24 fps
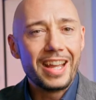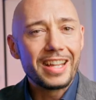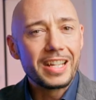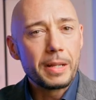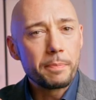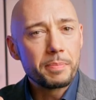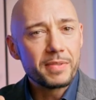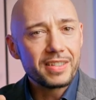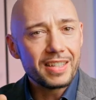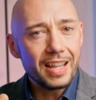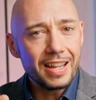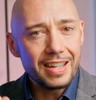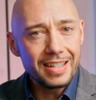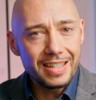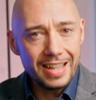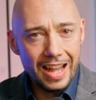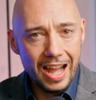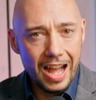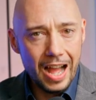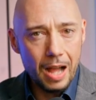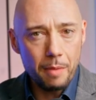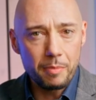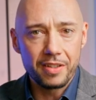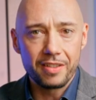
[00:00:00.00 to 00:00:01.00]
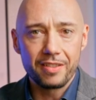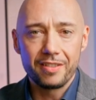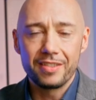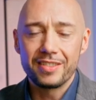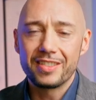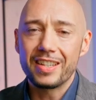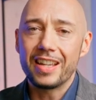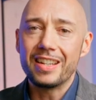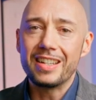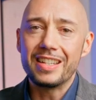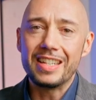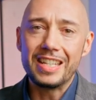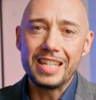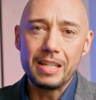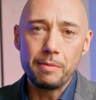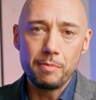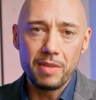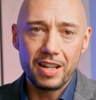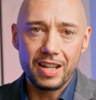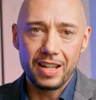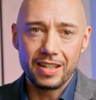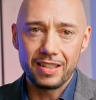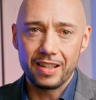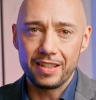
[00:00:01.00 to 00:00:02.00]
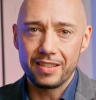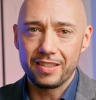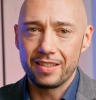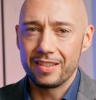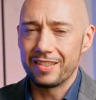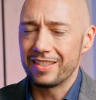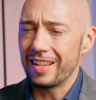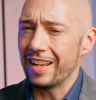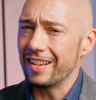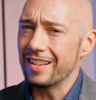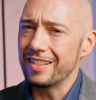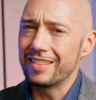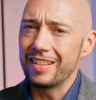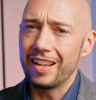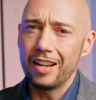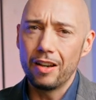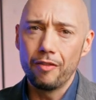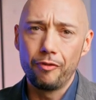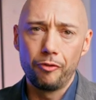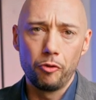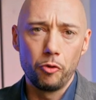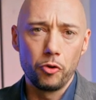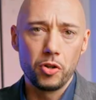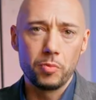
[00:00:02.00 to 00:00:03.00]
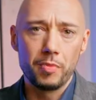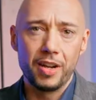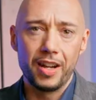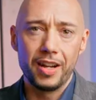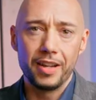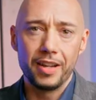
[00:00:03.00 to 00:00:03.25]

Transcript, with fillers: Er gibt seinen Namen, seine E-Mail-Adresse, seine Telefonnummer